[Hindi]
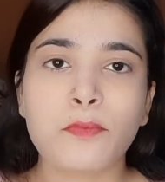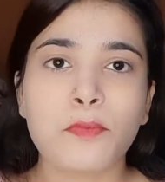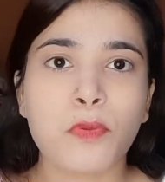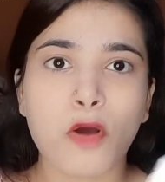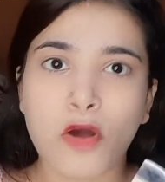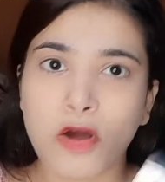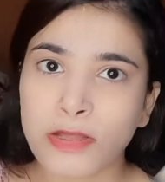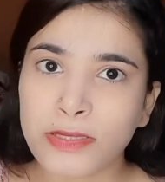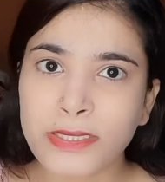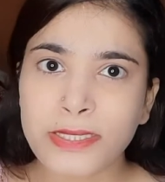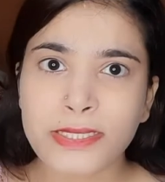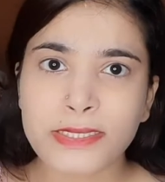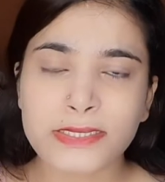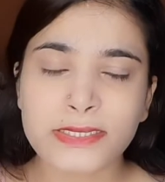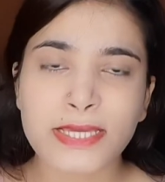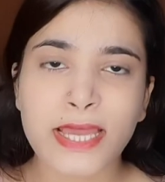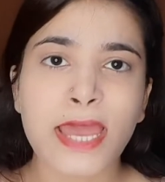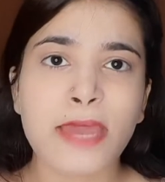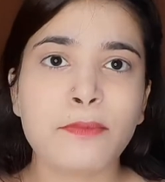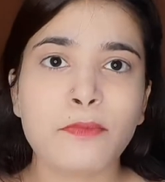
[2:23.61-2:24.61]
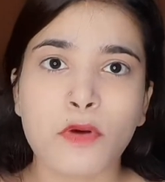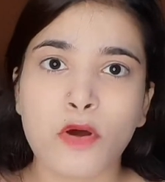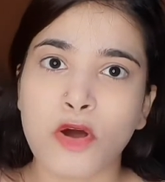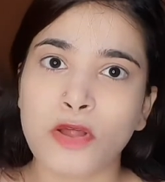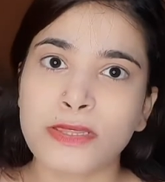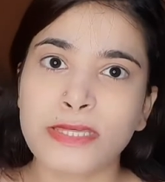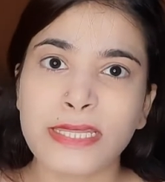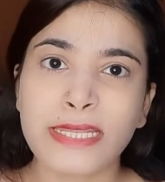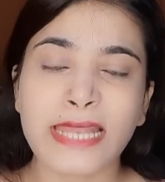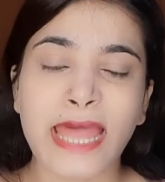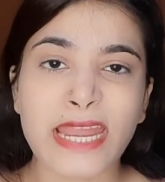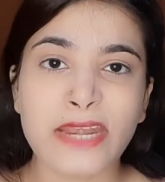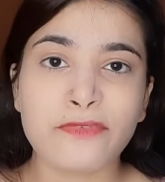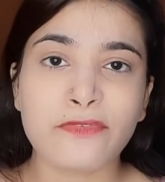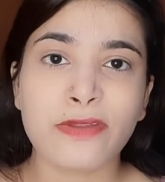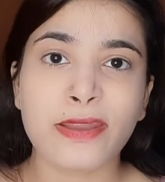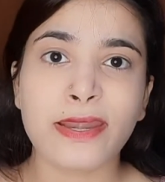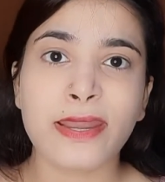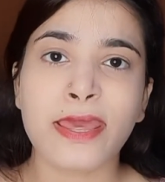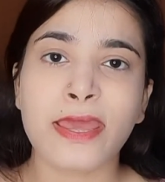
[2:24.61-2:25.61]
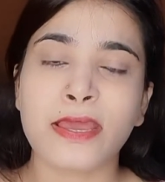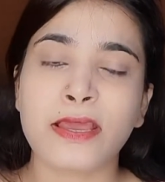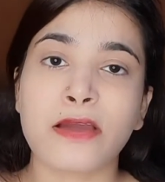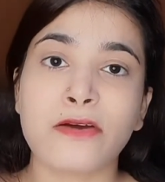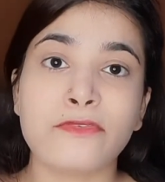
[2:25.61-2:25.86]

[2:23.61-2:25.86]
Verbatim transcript: बहुत ही अच्छा है बहुत ही लाइट वेट है